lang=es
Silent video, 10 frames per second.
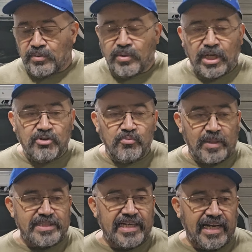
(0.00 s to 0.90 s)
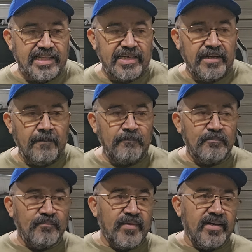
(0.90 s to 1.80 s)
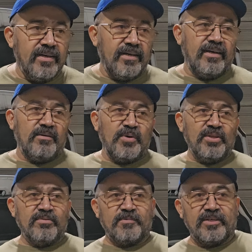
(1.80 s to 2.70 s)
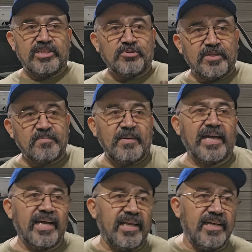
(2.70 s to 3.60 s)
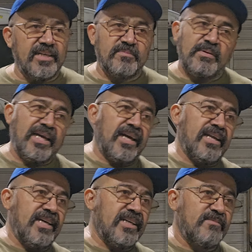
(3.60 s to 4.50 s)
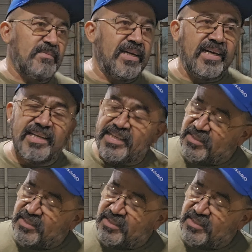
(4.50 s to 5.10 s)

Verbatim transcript: algo más grande y bueno, pues estuve esperi, esperi, esperi,